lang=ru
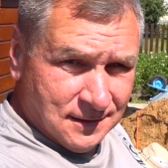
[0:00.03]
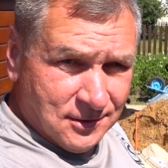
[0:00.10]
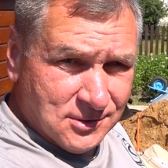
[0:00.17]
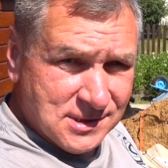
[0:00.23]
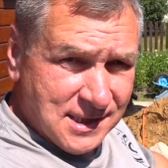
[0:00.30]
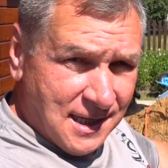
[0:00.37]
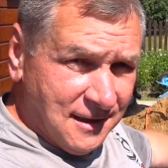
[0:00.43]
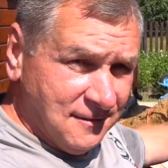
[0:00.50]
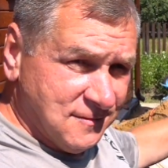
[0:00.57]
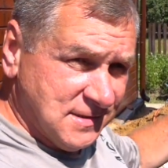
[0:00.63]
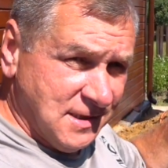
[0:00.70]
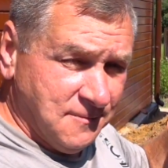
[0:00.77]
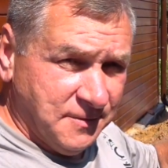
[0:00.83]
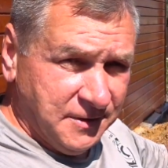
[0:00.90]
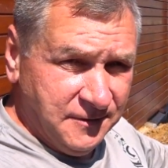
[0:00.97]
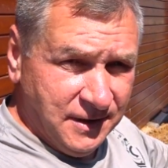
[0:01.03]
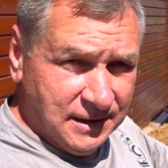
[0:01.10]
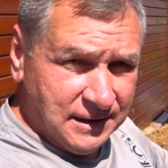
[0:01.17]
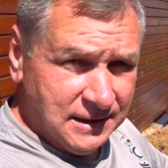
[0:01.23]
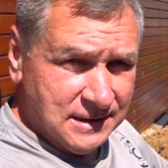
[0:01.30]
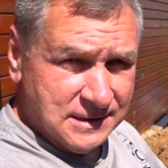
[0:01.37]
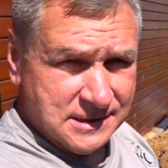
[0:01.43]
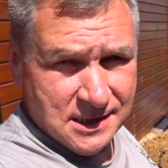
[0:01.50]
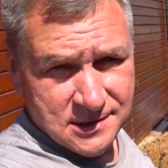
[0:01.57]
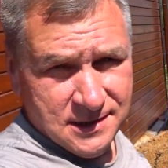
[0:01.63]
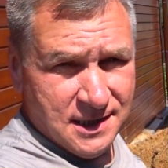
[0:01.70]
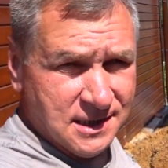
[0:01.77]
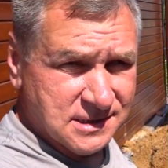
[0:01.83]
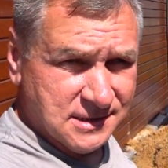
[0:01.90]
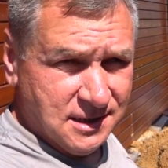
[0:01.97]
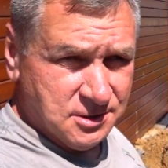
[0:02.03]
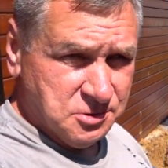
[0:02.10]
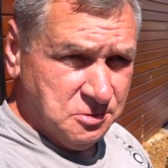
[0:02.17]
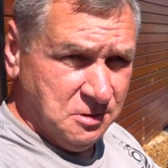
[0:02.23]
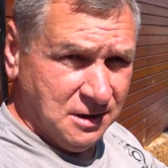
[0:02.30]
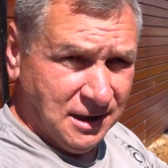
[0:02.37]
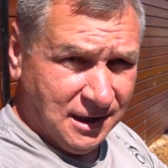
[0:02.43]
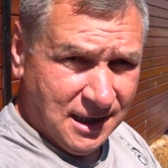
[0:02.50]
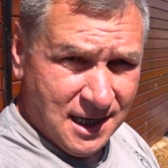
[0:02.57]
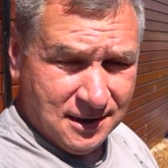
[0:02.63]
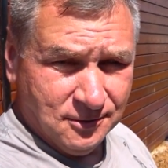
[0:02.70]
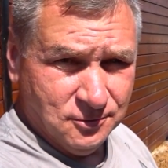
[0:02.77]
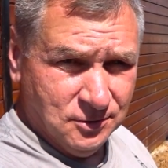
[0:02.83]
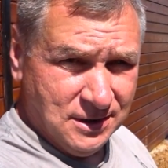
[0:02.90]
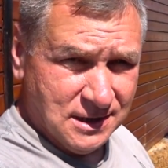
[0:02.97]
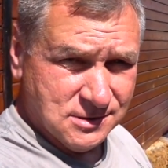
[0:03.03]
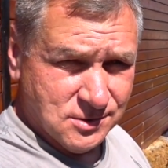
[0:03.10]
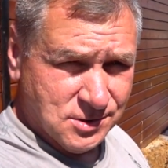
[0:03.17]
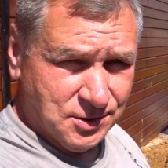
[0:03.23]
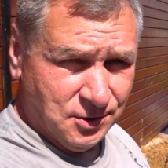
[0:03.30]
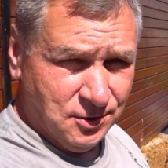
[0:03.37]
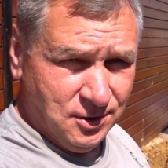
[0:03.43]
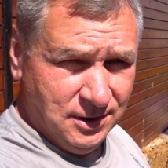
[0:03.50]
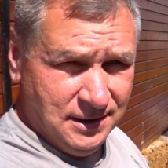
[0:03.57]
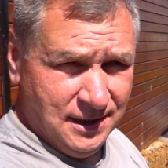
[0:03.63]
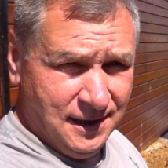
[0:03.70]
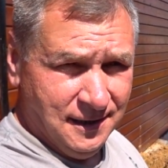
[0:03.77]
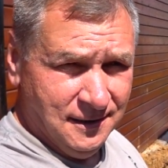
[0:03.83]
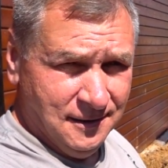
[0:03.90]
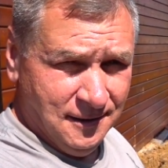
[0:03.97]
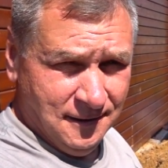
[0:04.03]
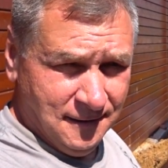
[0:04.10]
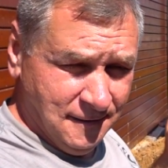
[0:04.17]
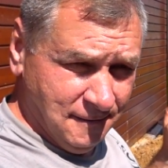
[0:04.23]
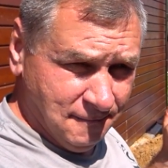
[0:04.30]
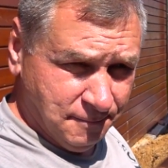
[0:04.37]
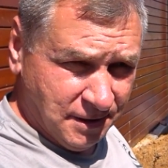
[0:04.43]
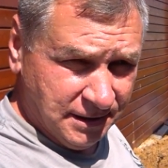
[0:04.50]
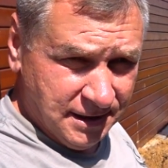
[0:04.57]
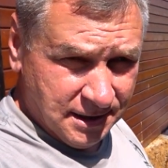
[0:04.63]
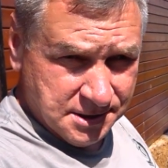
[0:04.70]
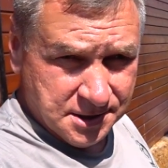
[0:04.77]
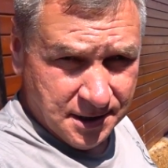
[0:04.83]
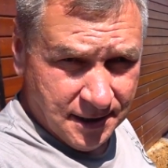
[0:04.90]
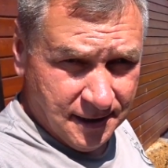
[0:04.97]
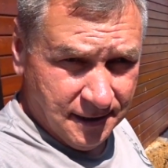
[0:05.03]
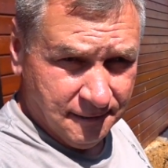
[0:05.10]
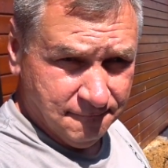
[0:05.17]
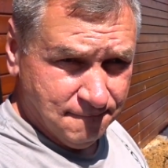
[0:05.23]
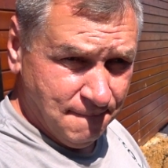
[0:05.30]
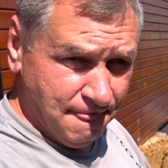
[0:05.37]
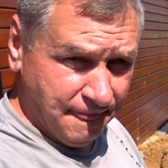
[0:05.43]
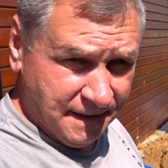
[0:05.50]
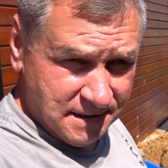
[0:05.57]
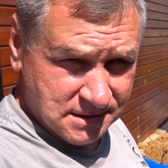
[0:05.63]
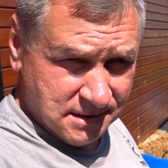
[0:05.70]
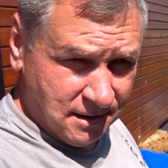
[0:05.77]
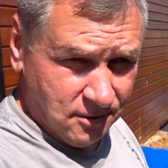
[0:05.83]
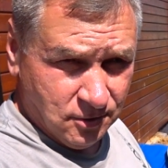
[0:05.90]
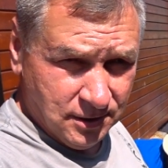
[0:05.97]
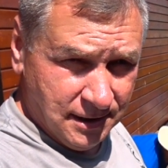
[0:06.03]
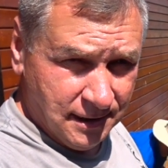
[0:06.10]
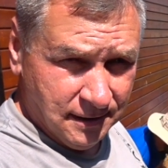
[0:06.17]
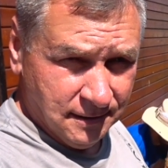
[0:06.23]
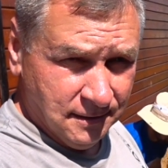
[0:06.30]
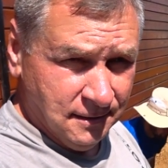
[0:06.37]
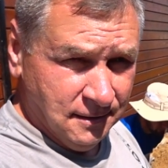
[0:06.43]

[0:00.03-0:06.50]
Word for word: Друзья, всем привет! Сегодня я расскажу, как у нас устроена подача кислорода,